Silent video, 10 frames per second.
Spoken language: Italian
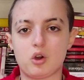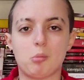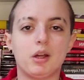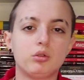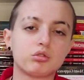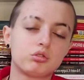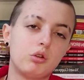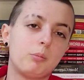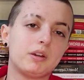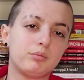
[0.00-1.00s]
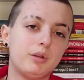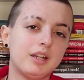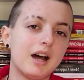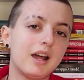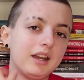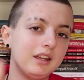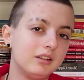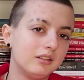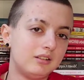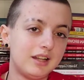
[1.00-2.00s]
roba? Non solo per
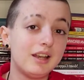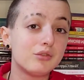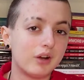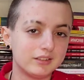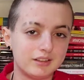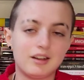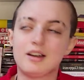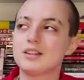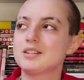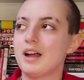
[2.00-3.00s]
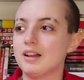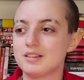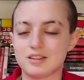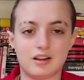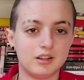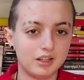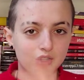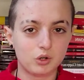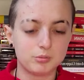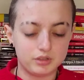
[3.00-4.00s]
spiegare l'elefante nella stanza,
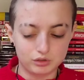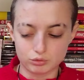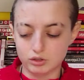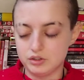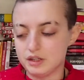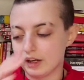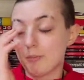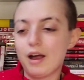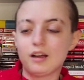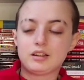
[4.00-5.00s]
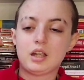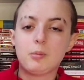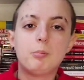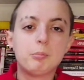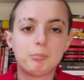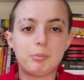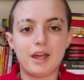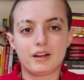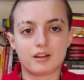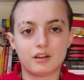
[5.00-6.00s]
come si suol dire, ma anche
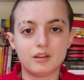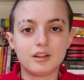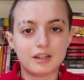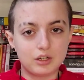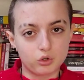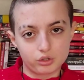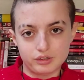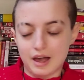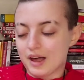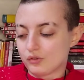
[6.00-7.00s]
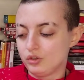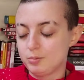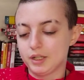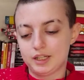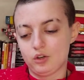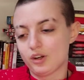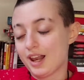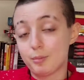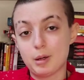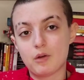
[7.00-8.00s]
per ricordarvi, perché non è
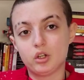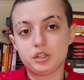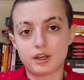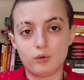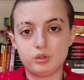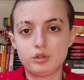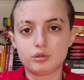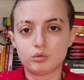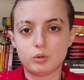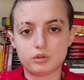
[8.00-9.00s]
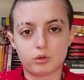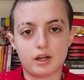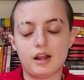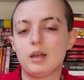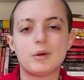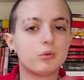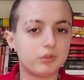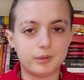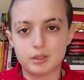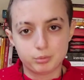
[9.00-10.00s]
la prima volta che lo dico su questo canale, ma
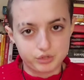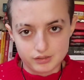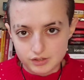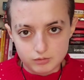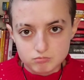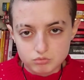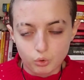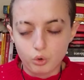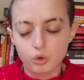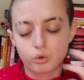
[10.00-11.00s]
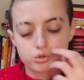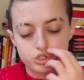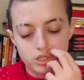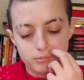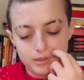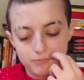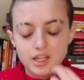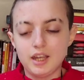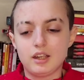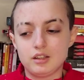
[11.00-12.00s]
ovviamente potreste non conoscermi,
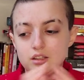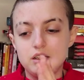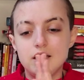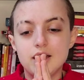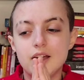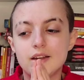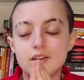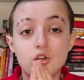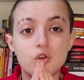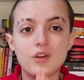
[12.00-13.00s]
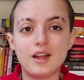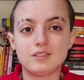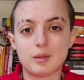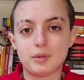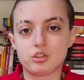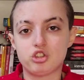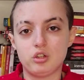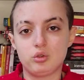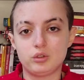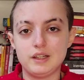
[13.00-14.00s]
che il
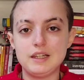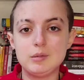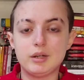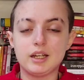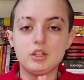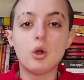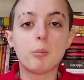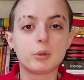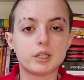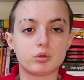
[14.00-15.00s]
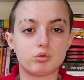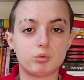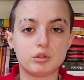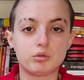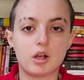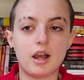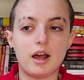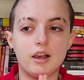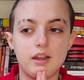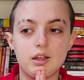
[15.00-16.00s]
90% dei libri che io ho portato su questo
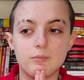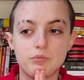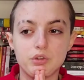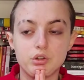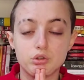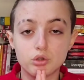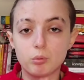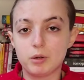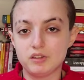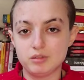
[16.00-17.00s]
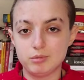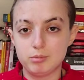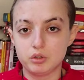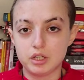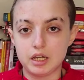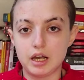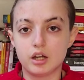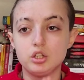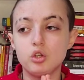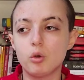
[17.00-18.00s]
canale sono presi in
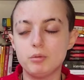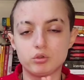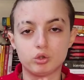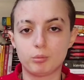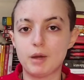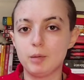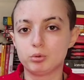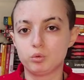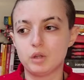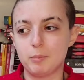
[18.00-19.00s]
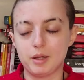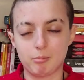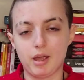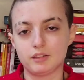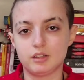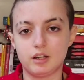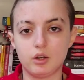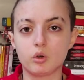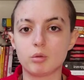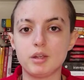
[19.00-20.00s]
biblioteca. Io non mi sono mai potuta permettere
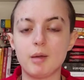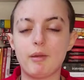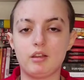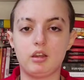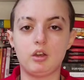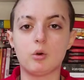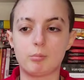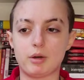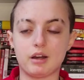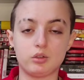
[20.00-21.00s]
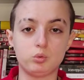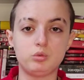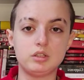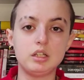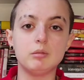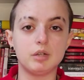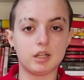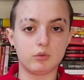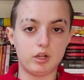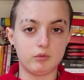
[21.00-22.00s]
economicamente di comprare tutti i libri che
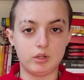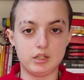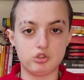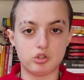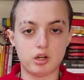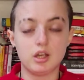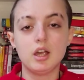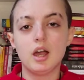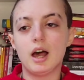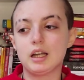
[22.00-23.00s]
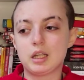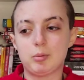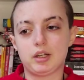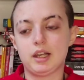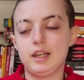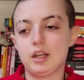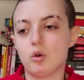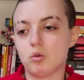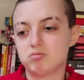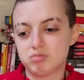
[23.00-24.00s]
volevo leggere, anche perché leggo